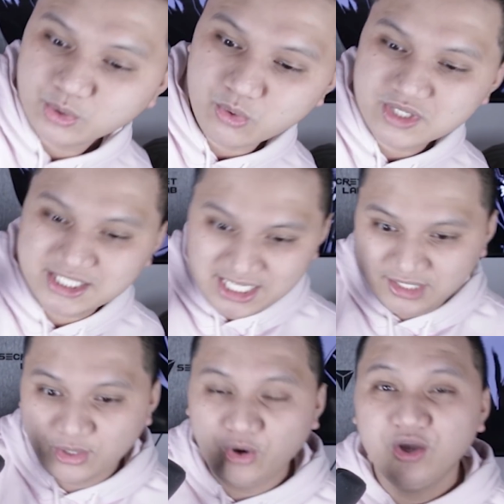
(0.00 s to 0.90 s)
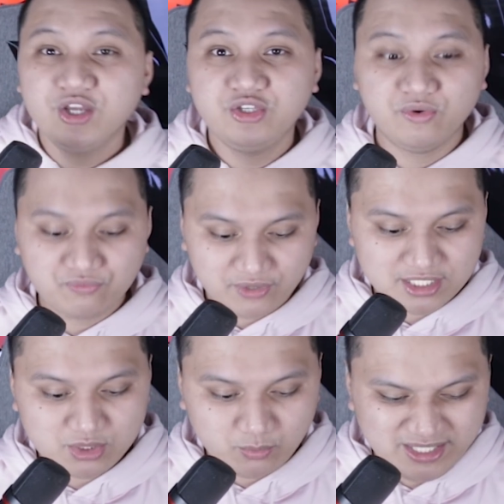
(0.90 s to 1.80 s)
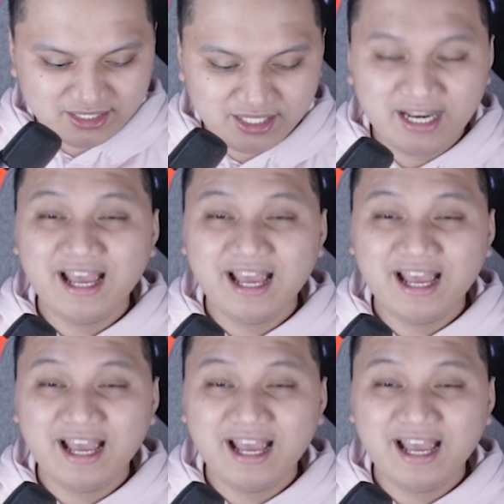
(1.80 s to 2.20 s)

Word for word: kung sino yung first winner